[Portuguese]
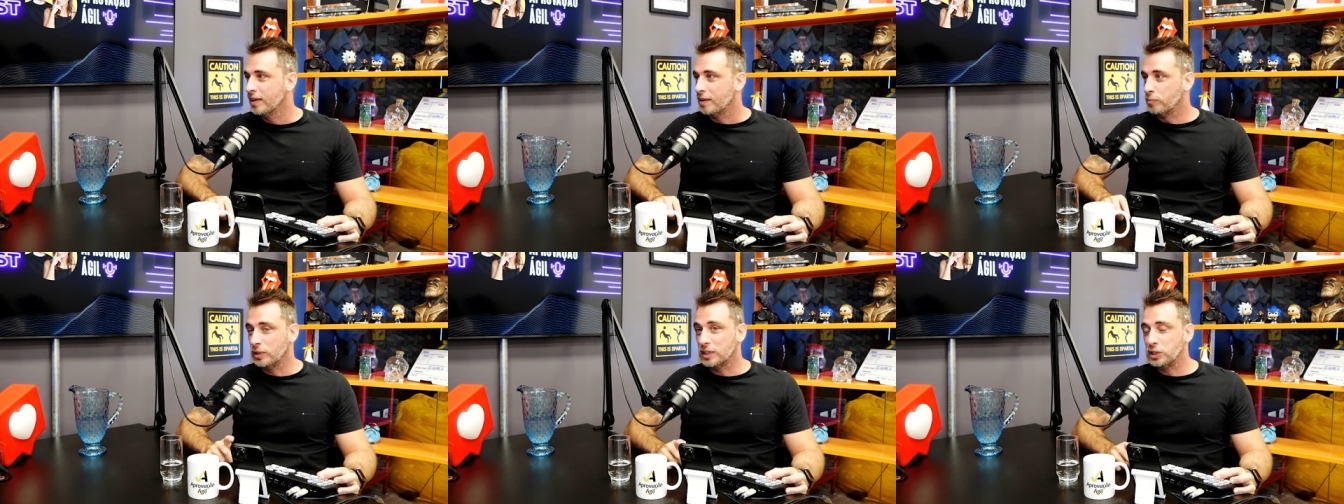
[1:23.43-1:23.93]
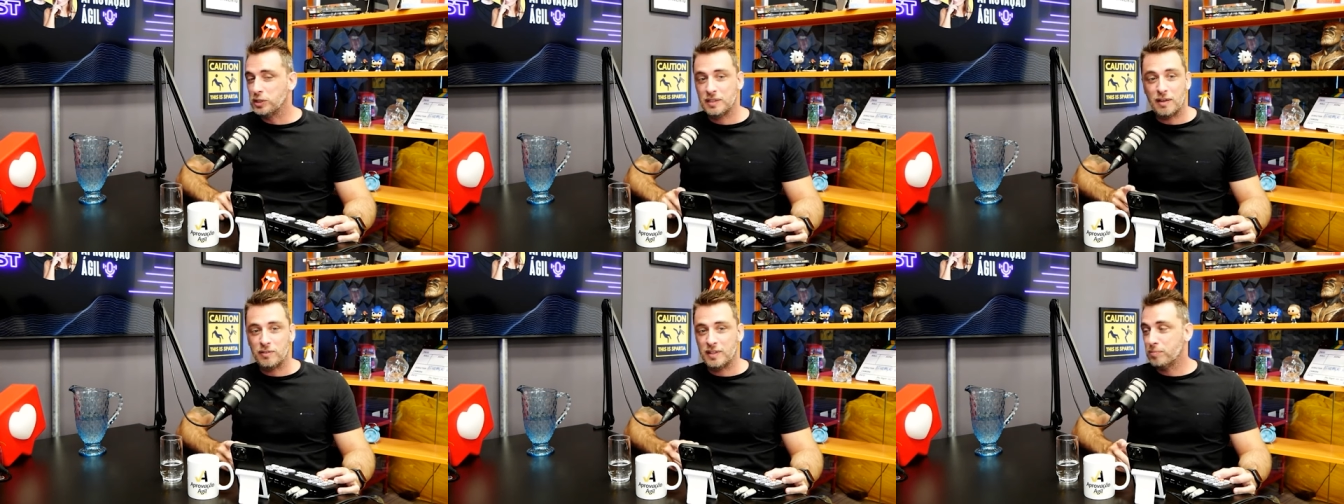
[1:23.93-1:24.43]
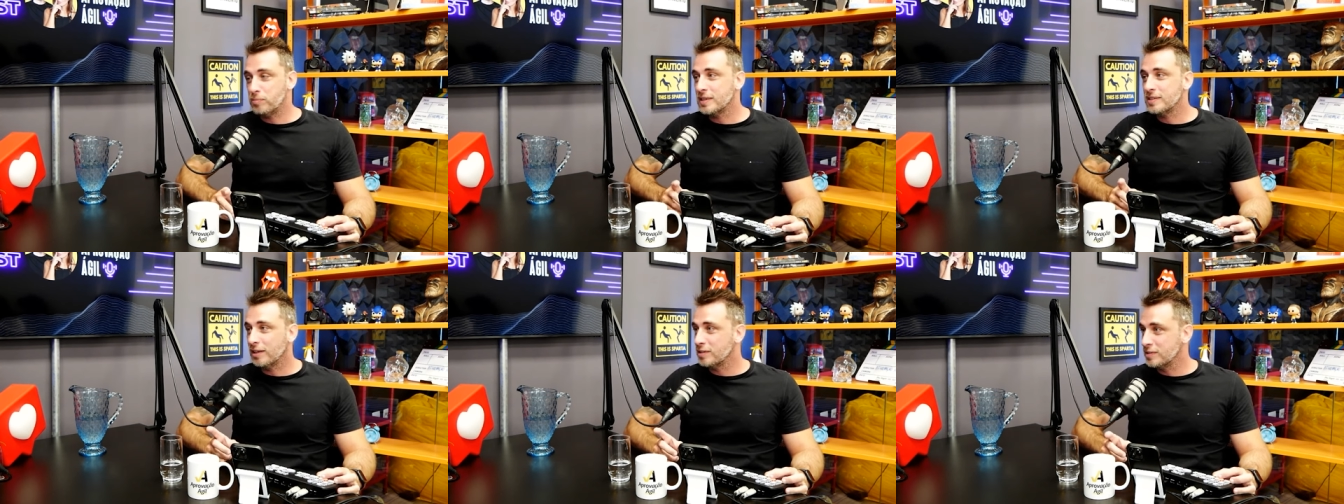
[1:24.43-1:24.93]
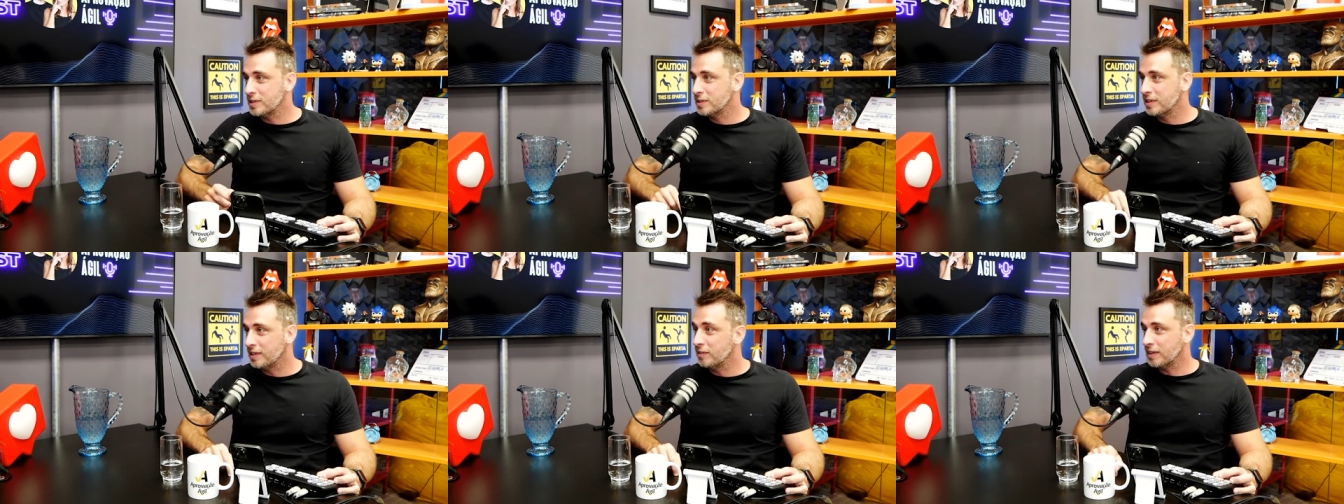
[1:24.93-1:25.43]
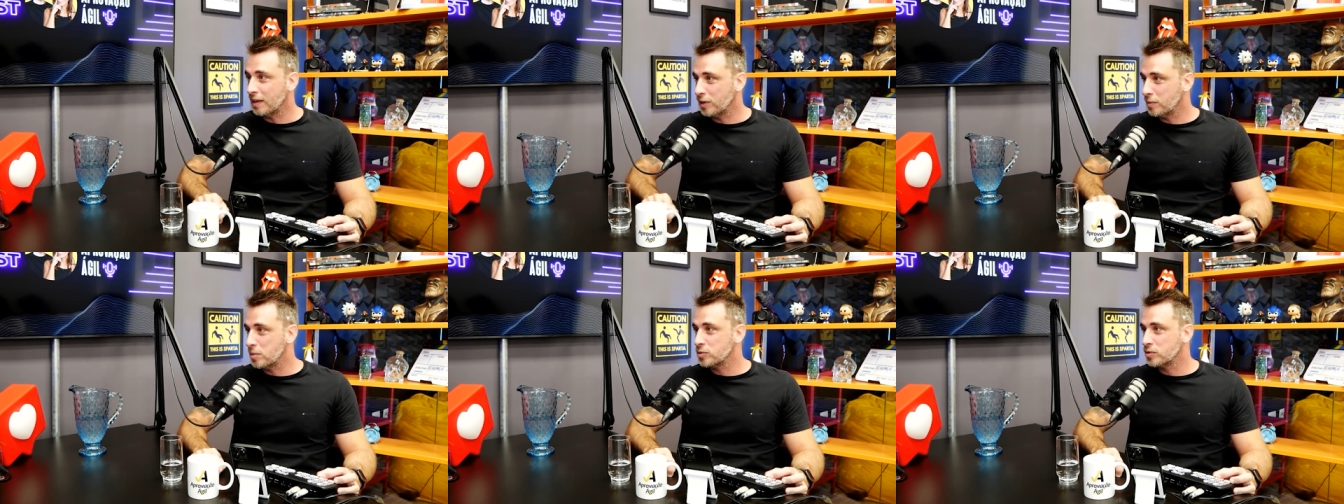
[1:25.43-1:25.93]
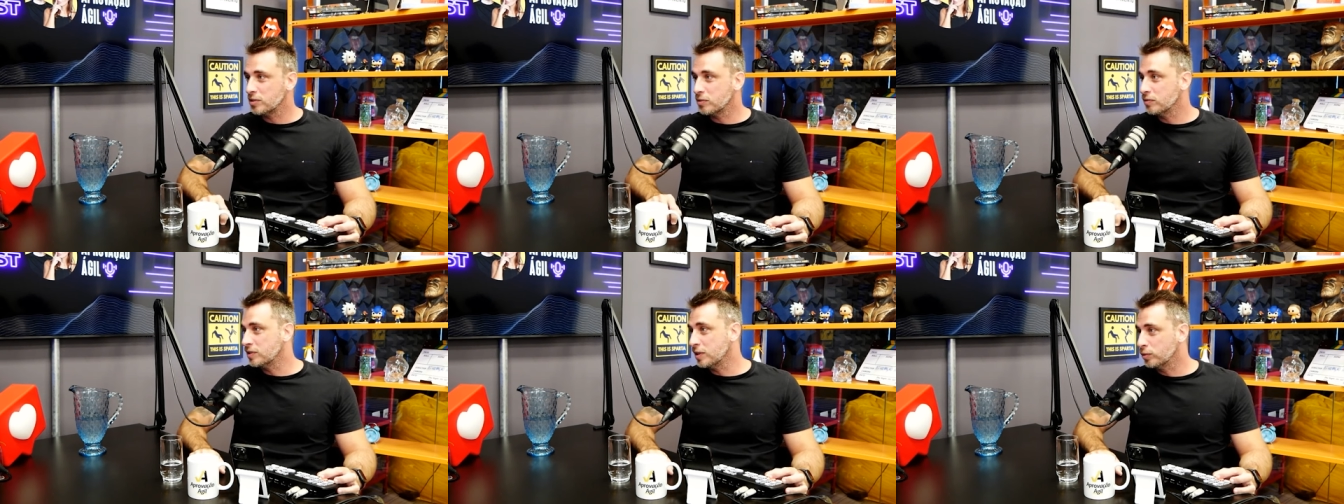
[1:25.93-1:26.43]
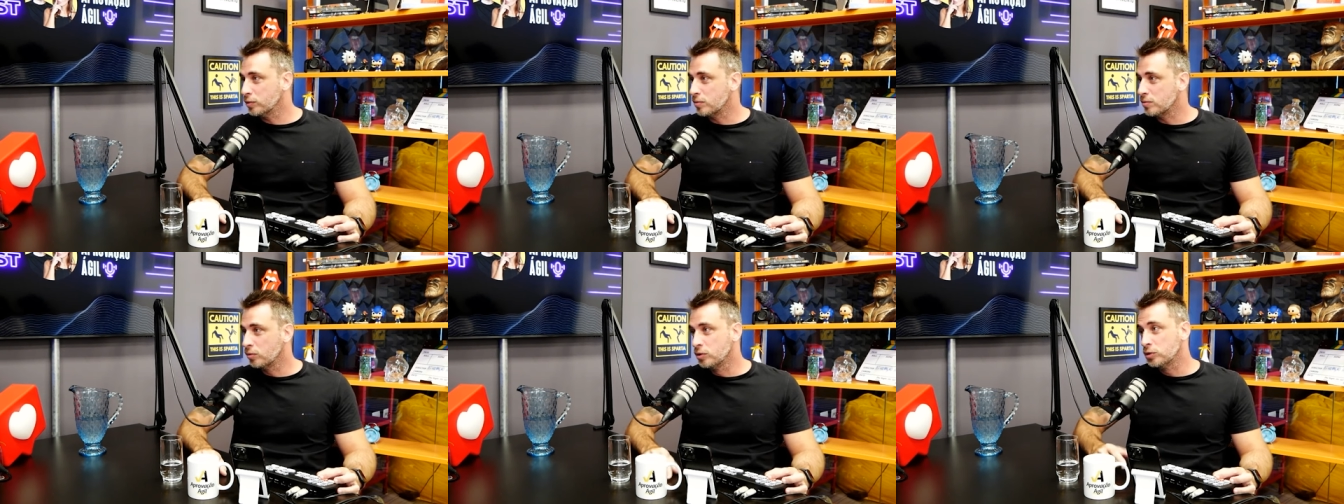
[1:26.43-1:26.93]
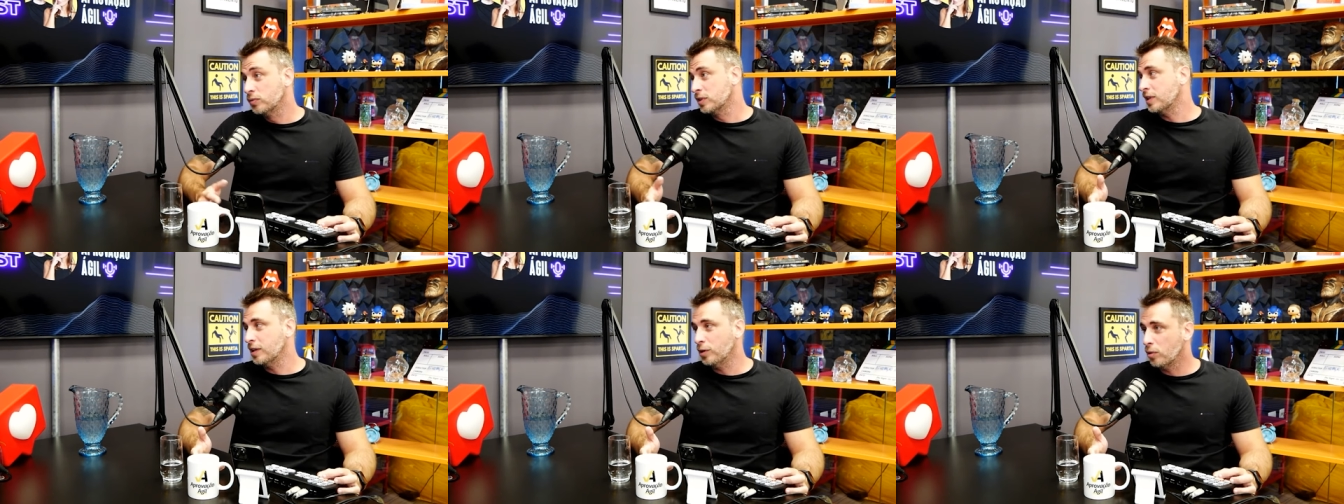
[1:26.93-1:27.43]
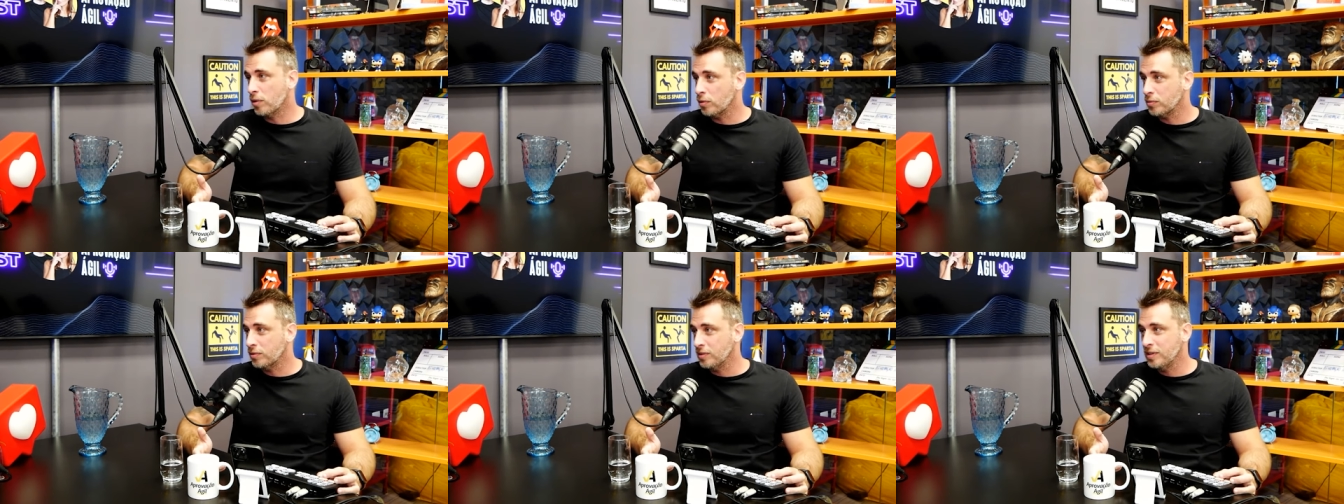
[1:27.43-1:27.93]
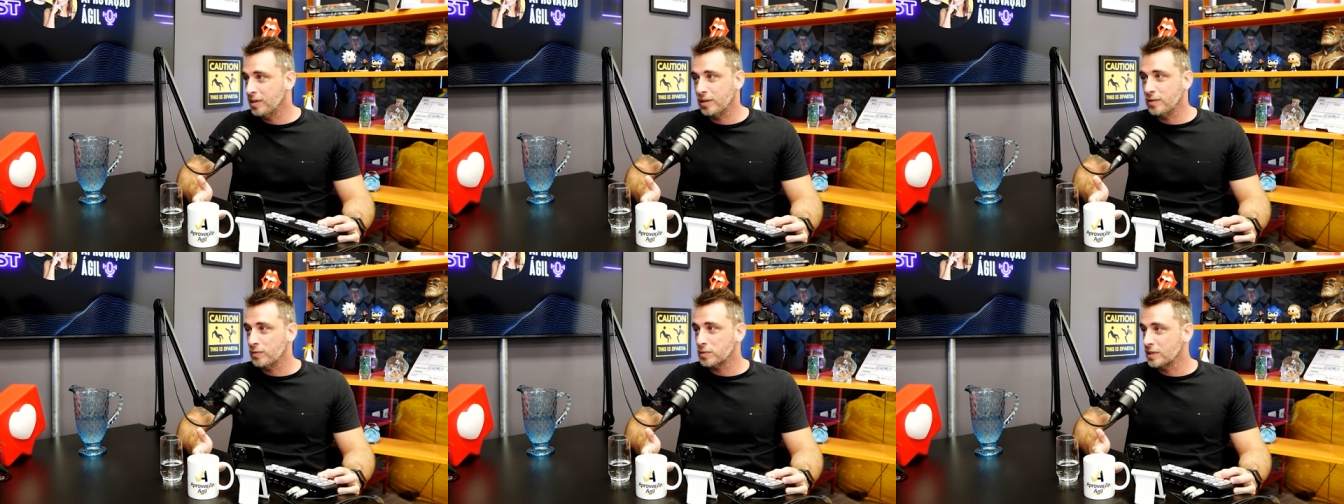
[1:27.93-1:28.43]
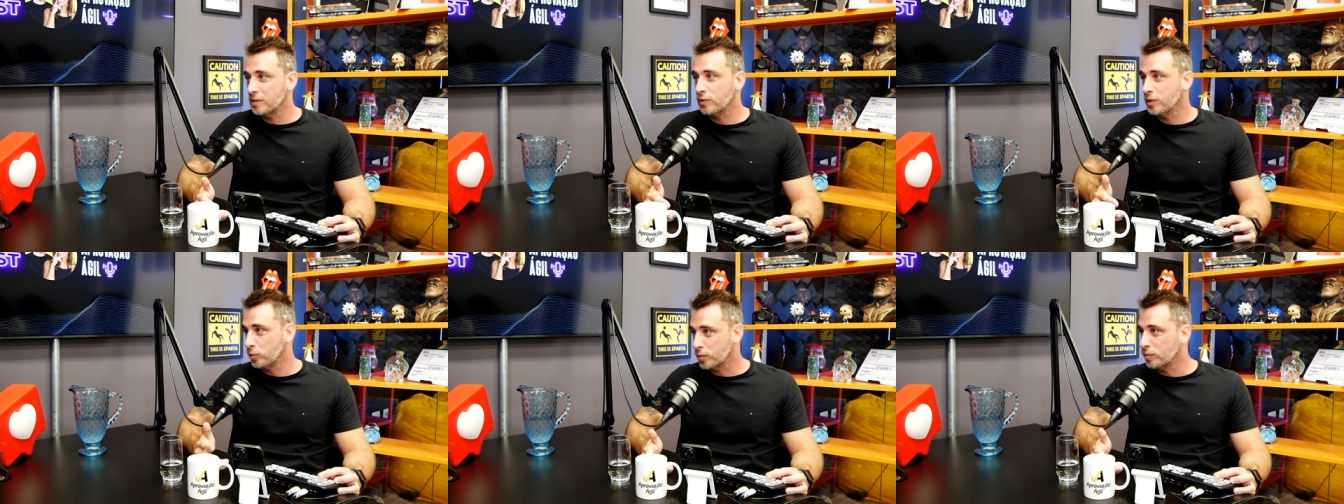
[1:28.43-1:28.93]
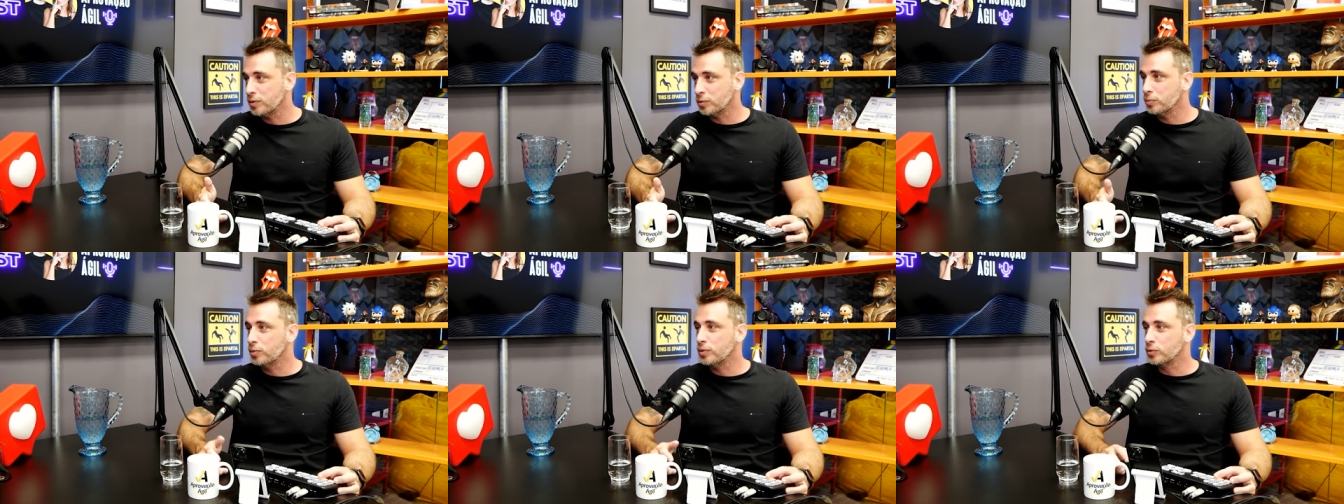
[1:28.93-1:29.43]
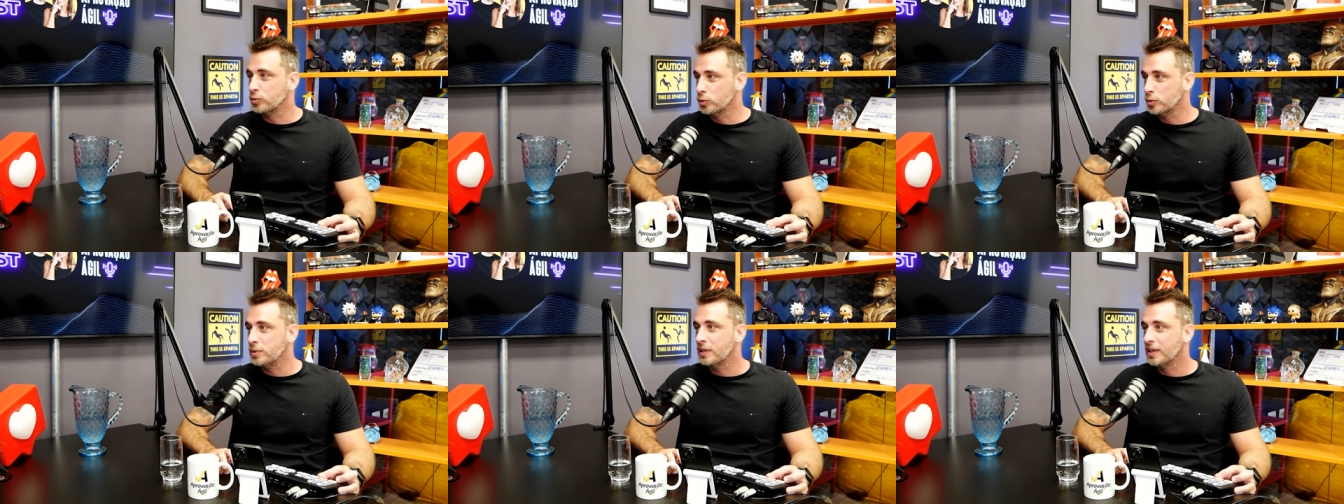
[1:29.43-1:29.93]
Muita gente deve ter passado, às vezes, que estava na mesma situação que você em outro concurso, você criou algo incrível, assim, que foi muito conteúdo para o YouTube.